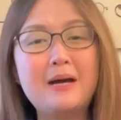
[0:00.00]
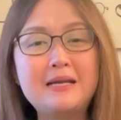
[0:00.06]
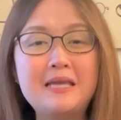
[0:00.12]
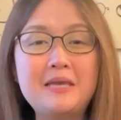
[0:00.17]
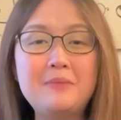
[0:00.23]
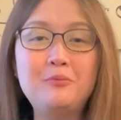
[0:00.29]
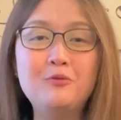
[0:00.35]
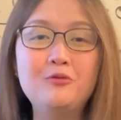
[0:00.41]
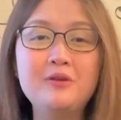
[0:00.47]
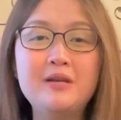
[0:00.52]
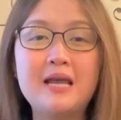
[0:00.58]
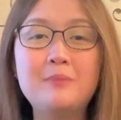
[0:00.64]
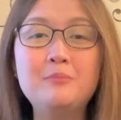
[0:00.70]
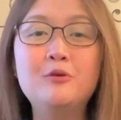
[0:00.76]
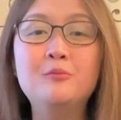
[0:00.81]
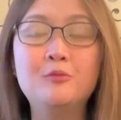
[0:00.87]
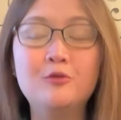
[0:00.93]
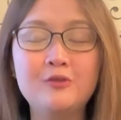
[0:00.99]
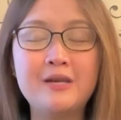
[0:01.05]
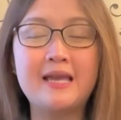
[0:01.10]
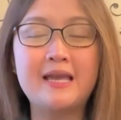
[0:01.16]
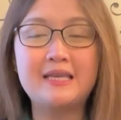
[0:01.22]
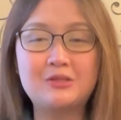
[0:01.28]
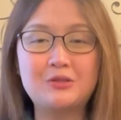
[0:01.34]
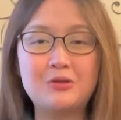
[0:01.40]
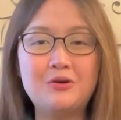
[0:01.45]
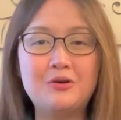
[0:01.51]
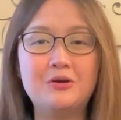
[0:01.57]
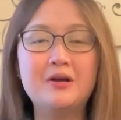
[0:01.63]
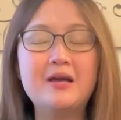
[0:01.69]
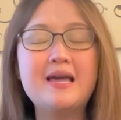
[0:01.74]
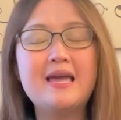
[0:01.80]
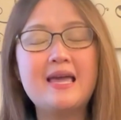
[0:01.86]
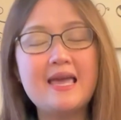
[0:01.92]
pag-ipunan mo muna ito
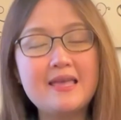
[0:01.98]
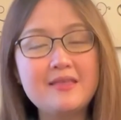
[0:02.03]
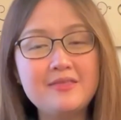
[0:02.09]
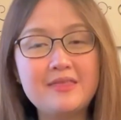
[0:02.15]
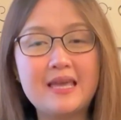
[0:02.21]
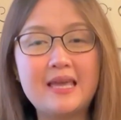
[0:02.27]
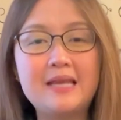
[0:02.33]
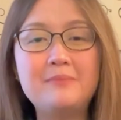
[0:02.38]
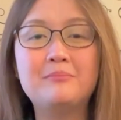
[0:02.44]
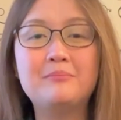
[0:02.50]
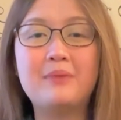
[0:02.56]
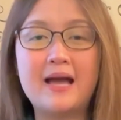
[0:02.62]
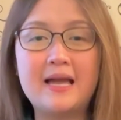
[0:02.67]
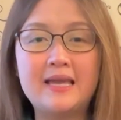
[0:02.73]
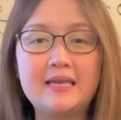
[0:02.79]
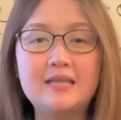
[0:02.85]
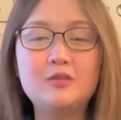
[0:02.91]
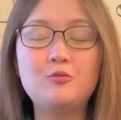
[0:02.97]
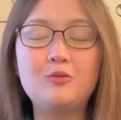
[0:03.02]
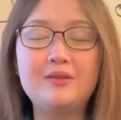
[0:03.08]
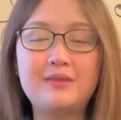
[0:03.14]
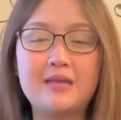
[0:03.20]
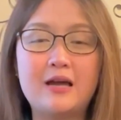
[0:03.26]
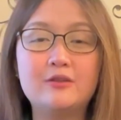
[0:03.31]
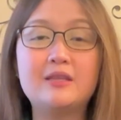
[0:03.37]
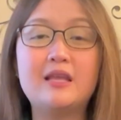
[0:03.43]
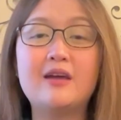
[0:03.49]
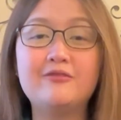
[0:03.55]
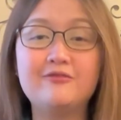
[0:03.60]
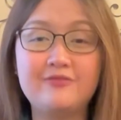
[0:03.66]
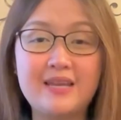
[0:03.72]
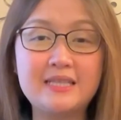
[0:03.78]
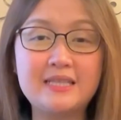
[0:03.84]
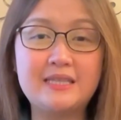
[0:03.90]
and then buy it without
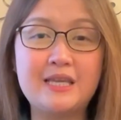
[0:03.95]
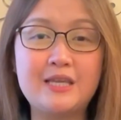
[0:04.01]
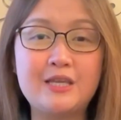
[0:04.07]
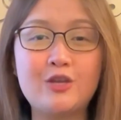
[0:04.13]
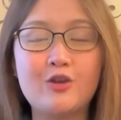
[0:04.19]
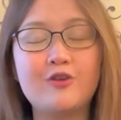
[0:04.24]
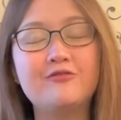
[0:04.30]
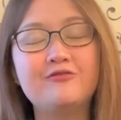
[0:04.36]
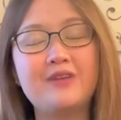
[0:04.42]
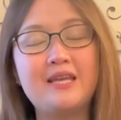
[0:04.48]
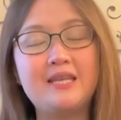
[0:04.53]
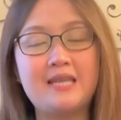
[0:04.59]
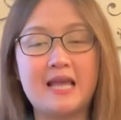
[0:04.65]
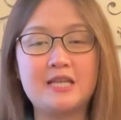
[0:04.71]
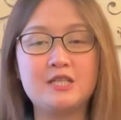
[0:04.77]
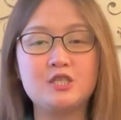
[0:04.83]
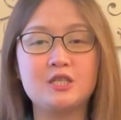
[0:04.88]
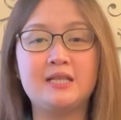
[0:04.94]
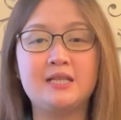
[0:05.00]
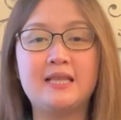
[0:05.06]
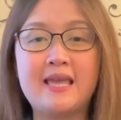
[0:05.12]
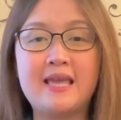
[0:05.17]
affecting your financial